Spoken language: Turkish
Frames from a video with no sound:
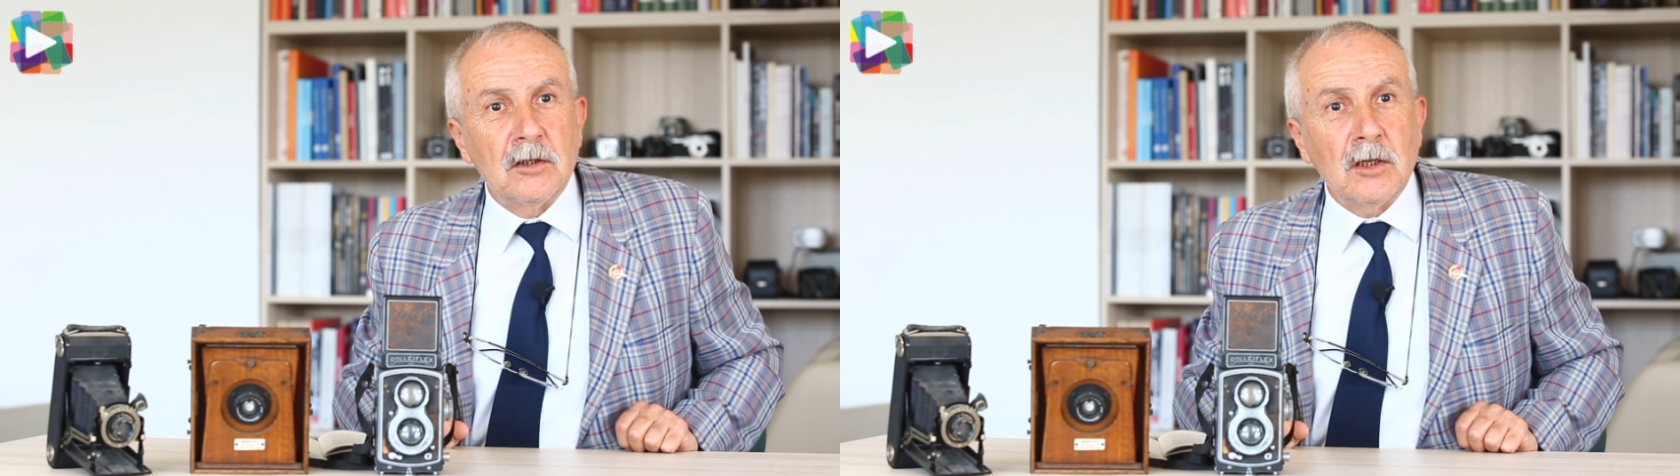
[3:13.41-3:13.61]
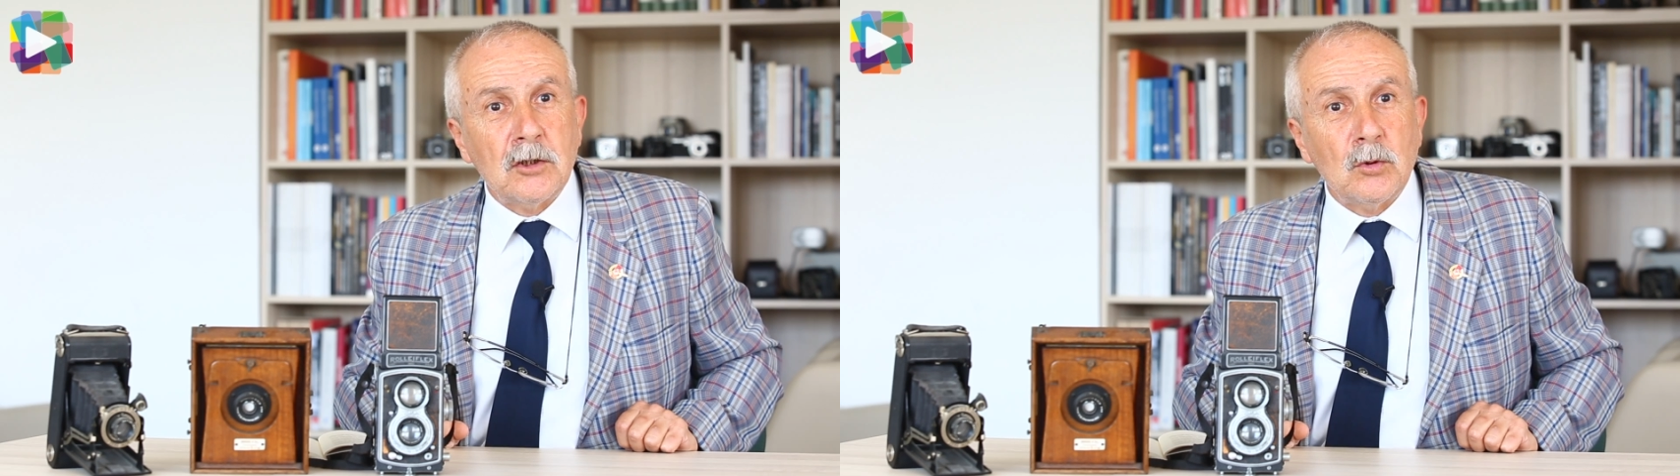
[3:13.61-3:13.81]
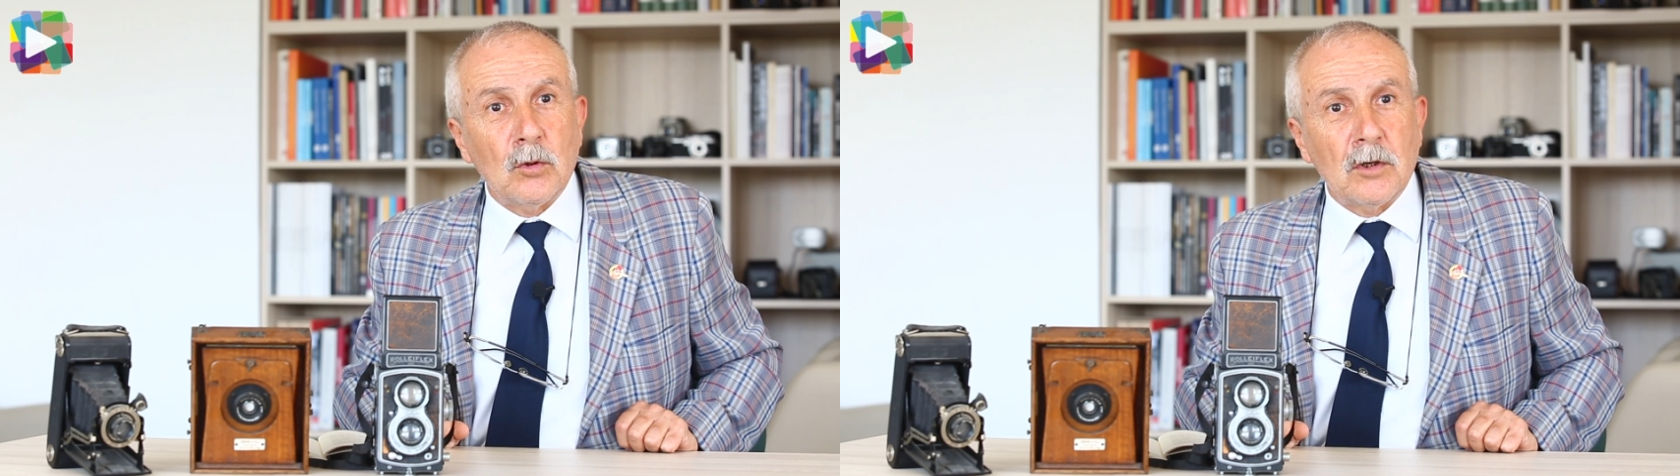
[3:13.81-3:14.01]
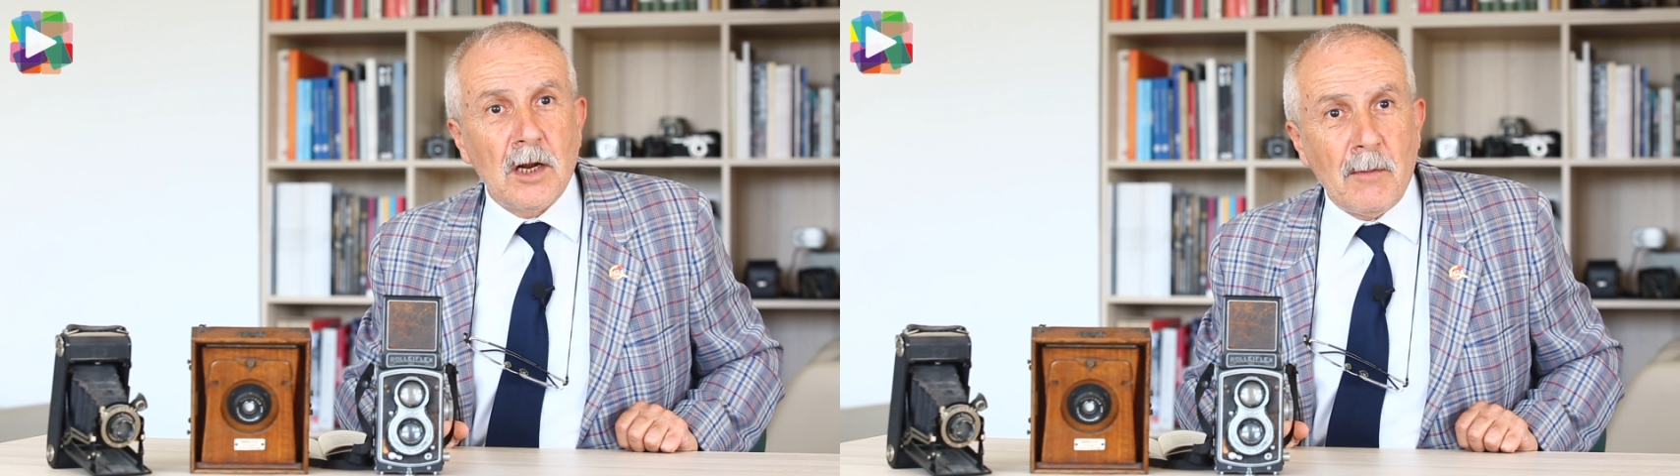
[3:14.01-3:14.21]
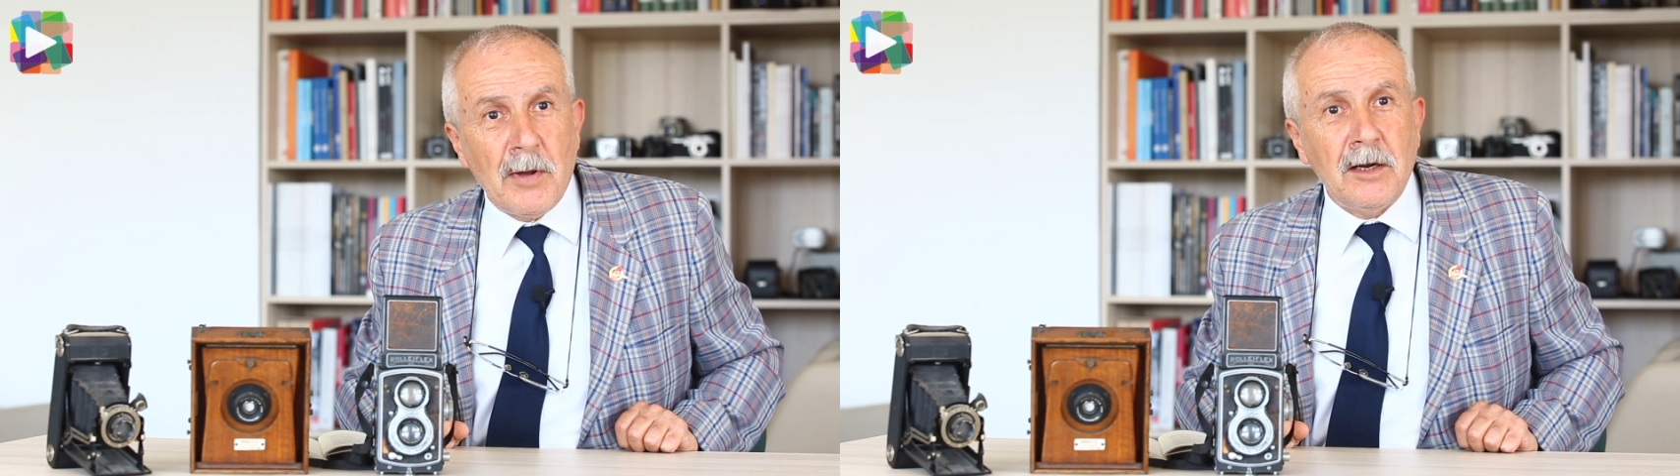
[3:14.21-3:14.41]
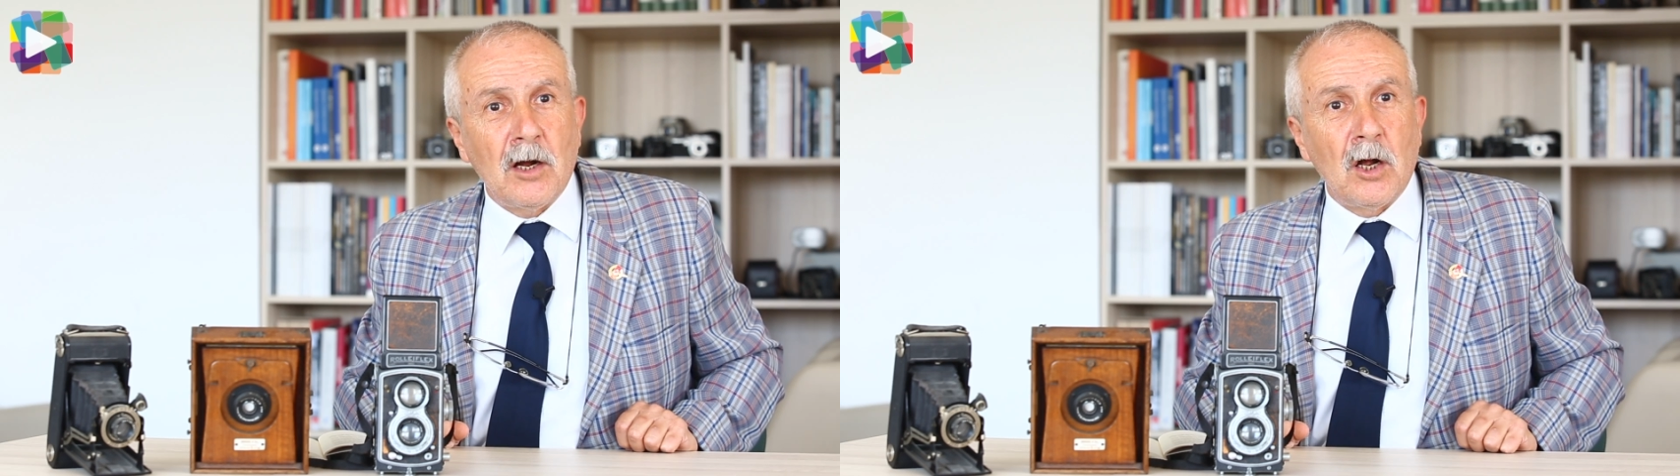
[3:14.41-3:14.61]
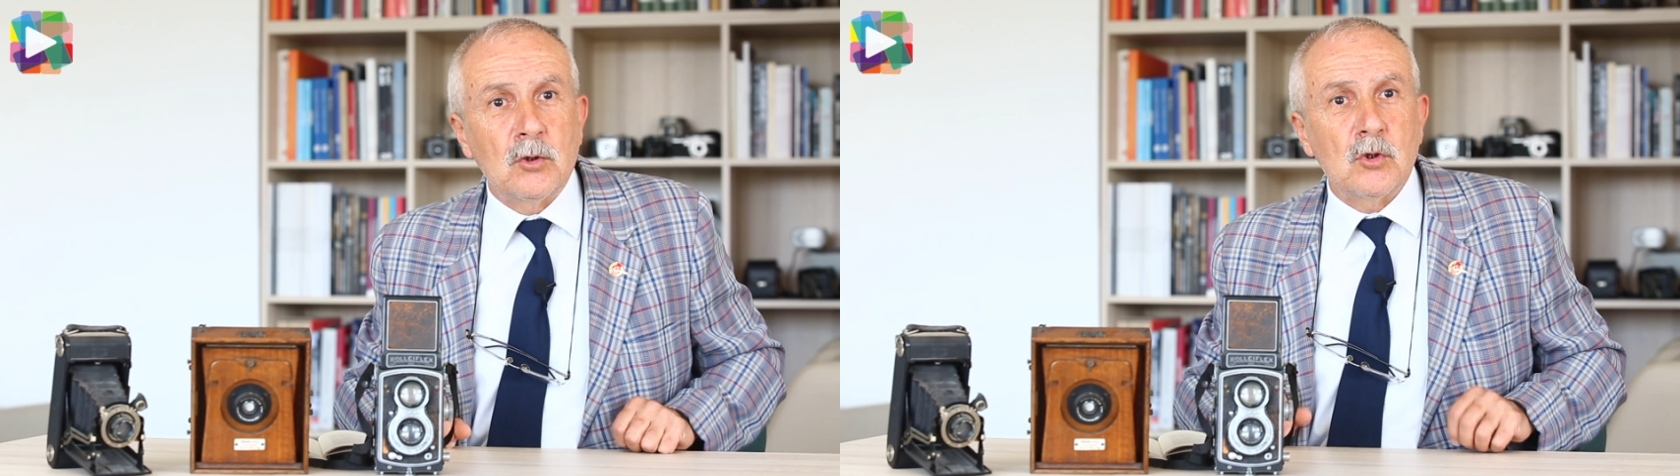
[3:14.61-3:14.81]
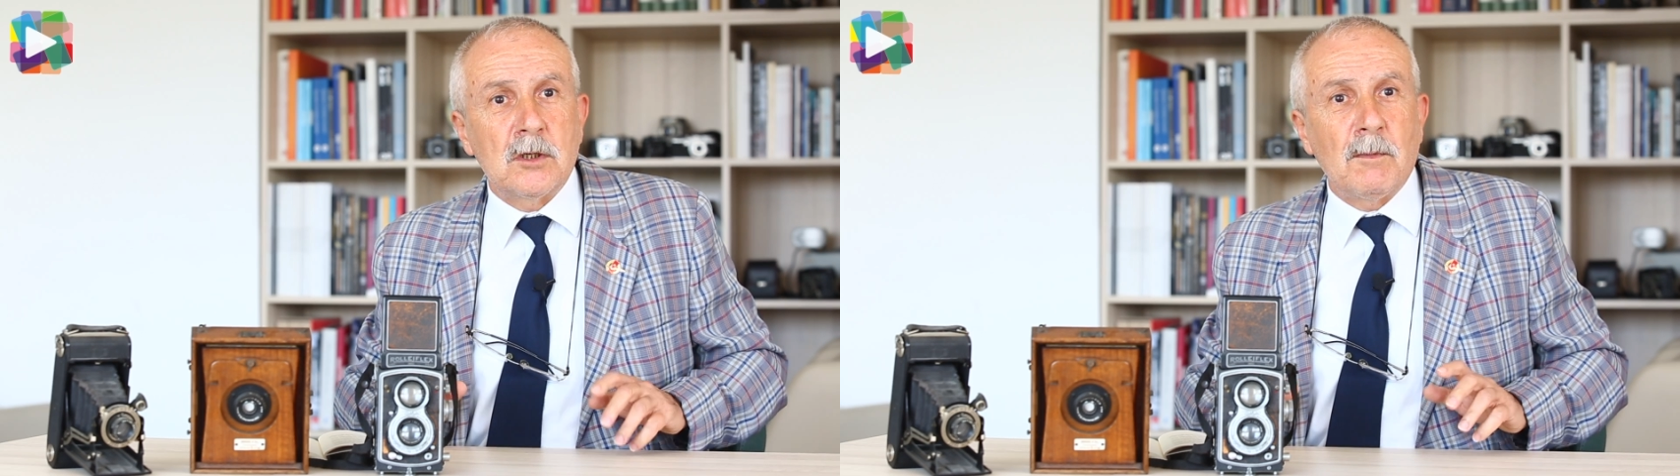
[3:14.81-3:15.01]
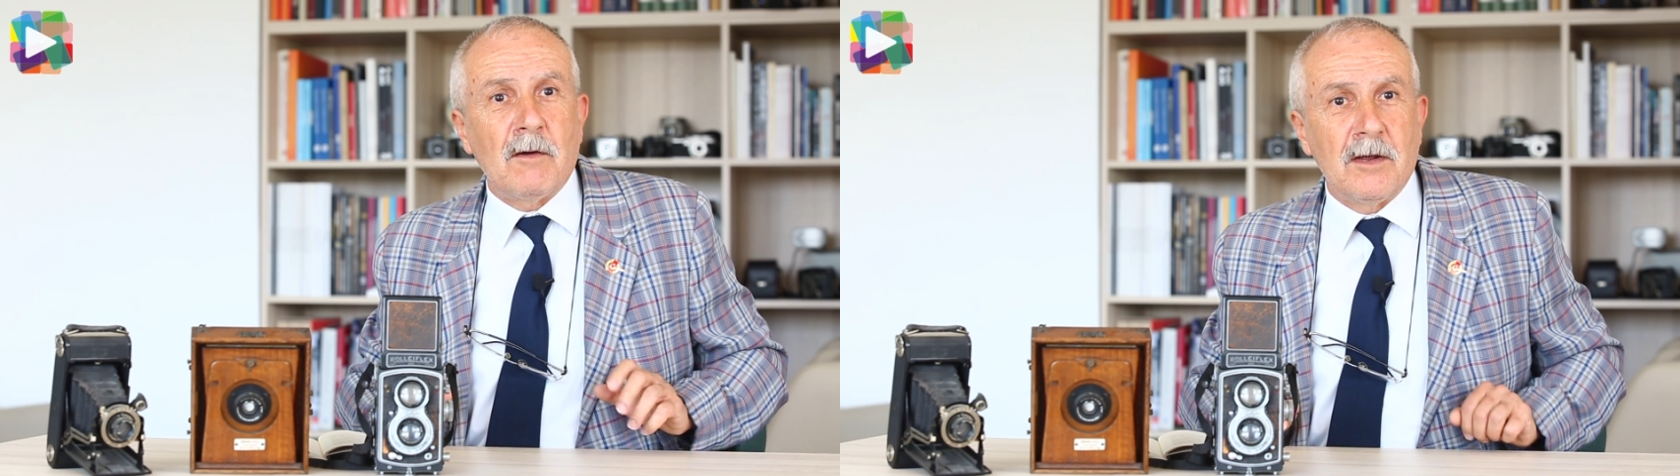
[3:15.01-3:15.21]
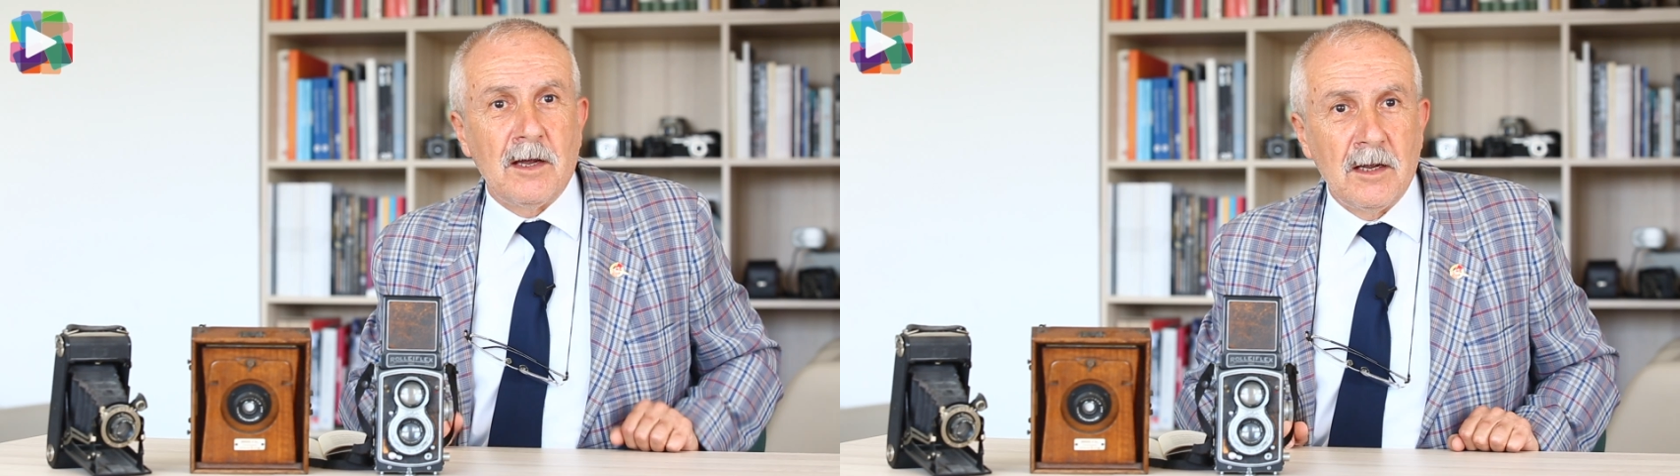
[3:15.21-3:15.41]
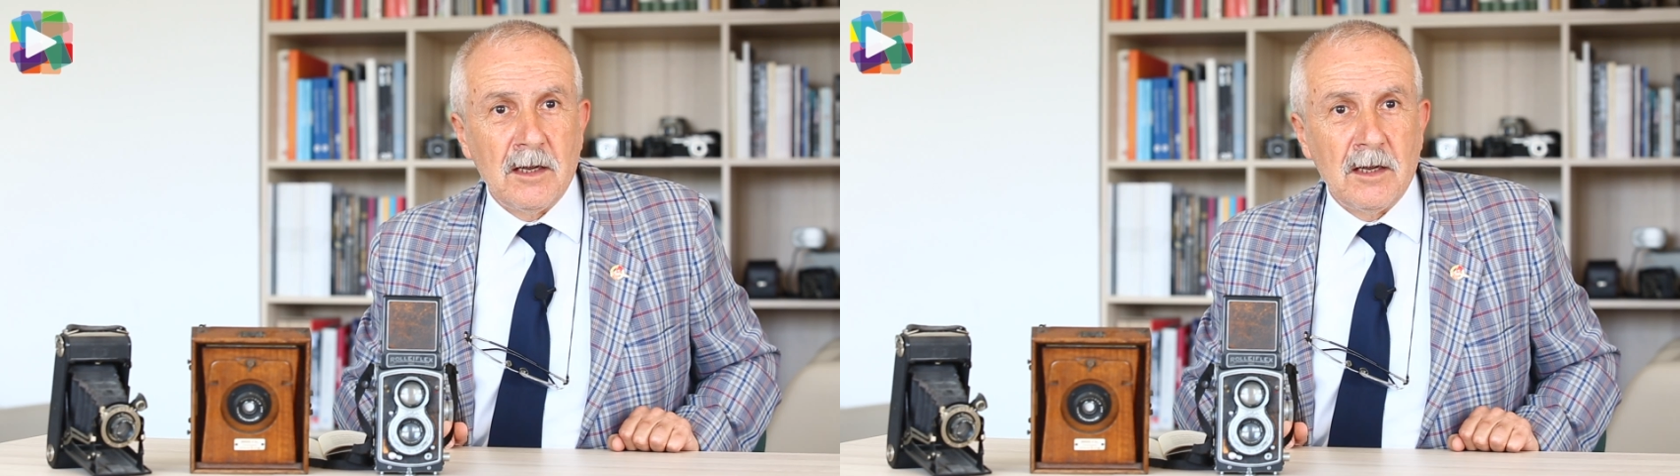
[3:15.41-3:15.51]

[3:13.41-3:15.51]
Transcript: Nasıl olur? Hemen Haldun Simavi